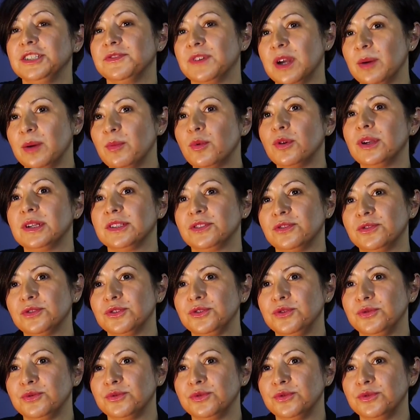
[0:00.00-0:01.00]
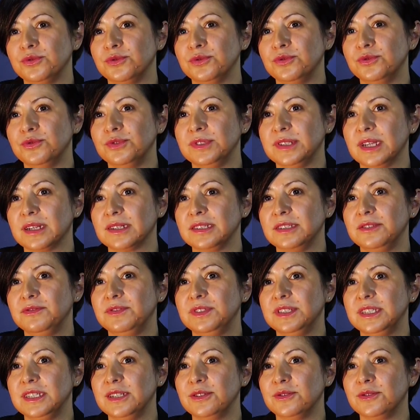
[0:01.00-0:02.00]
j'ai vraiment l'intention de,
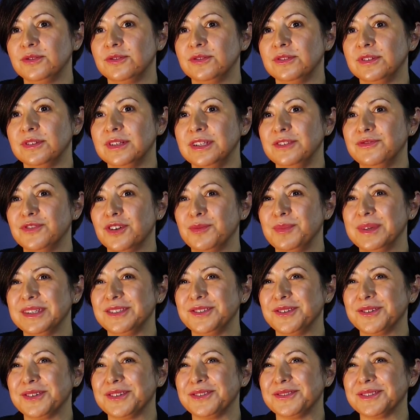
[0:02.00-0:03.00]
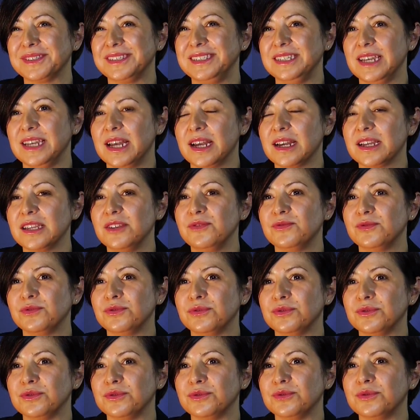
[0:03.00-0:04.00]
certifier euh, les formateurs qui arrivent
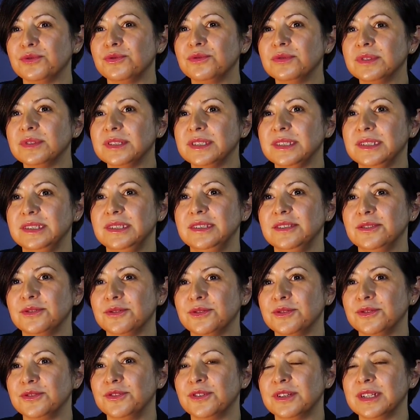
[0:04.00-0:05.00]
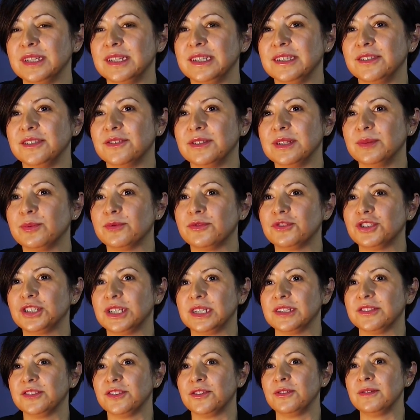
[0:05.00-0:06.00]
aussi dans les
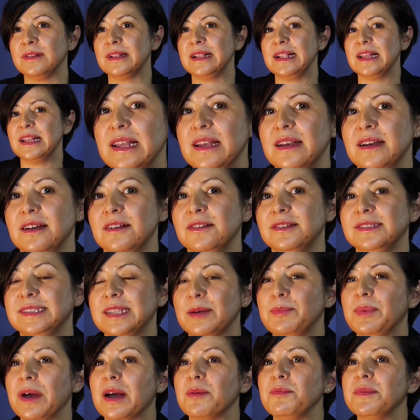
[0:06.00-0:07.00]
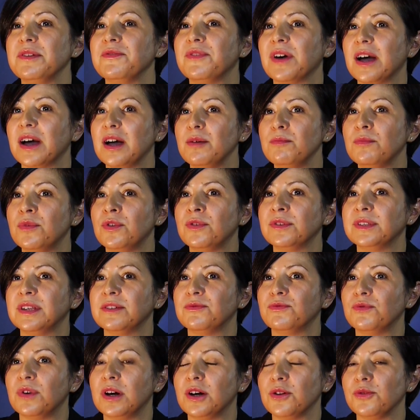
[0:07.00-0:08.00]
prochains temps. ça permet vraiment
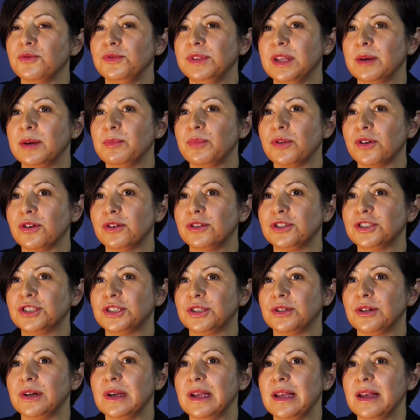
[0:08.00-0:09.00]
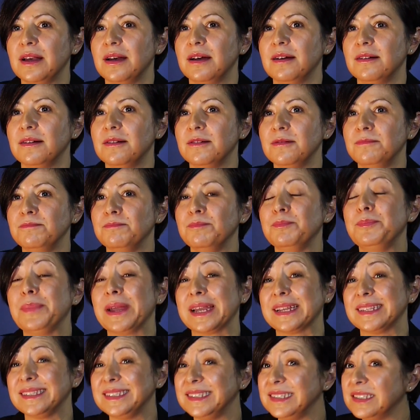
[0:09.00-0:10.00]
d'avoir une approche
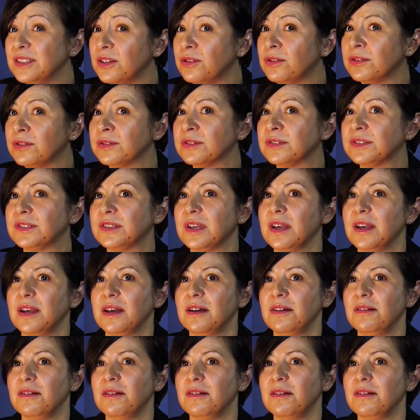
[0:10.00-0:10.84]
pertinente,